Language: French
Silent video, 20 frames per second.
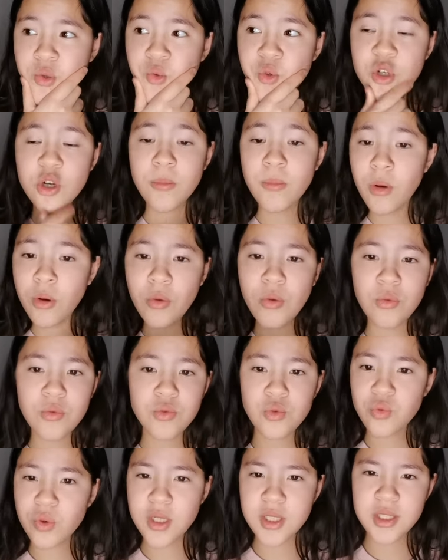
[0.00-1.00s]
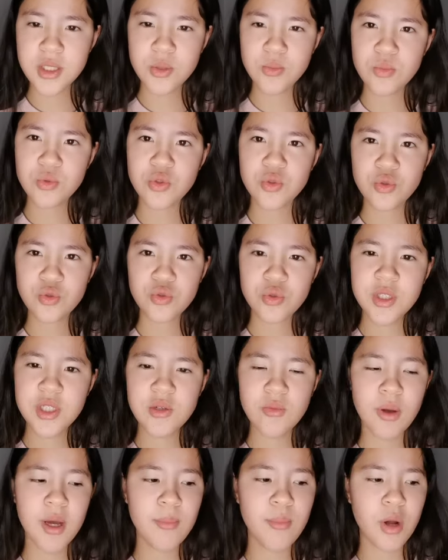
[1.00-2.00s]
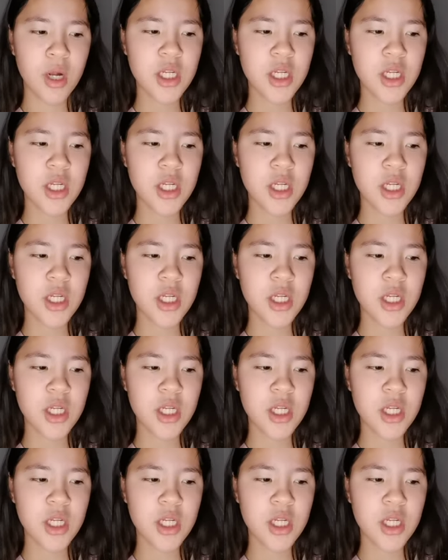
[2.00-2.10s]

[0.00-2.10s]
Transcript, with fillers: comment tu vois si je, tu dis ouais bon,